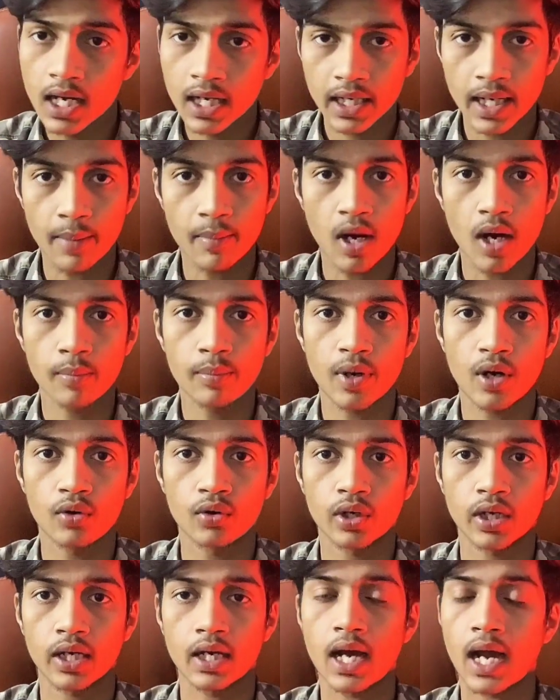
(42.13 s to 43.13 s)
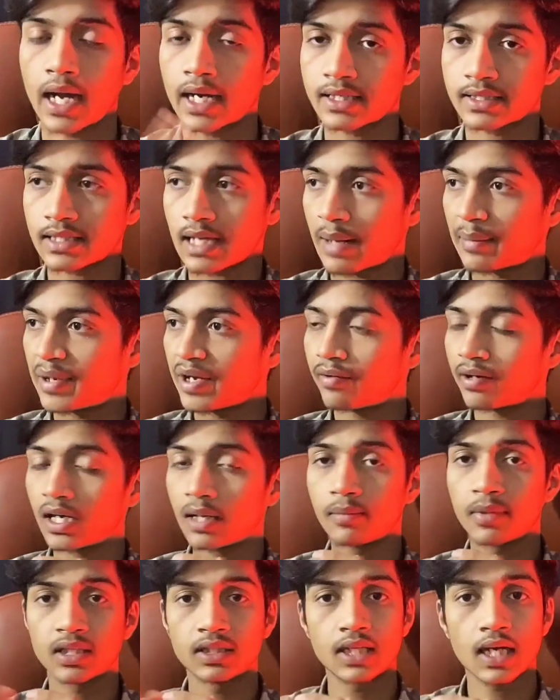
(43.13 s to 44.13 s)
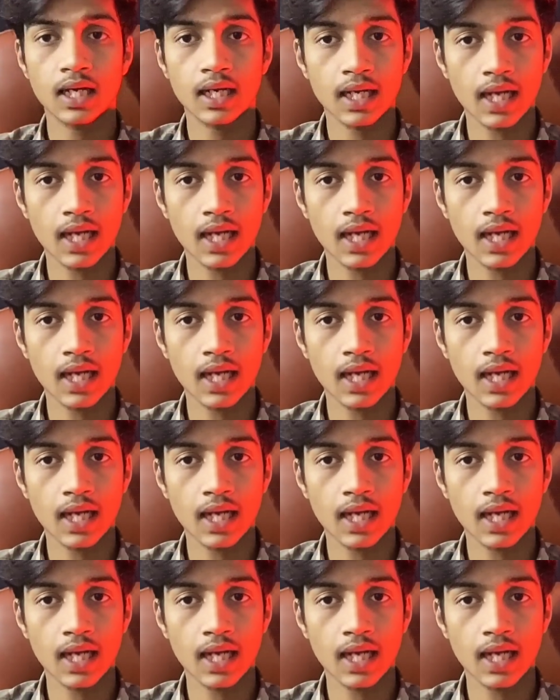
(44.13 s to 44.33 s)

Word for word: कमा पाओगे अगर सामने वाला बंदा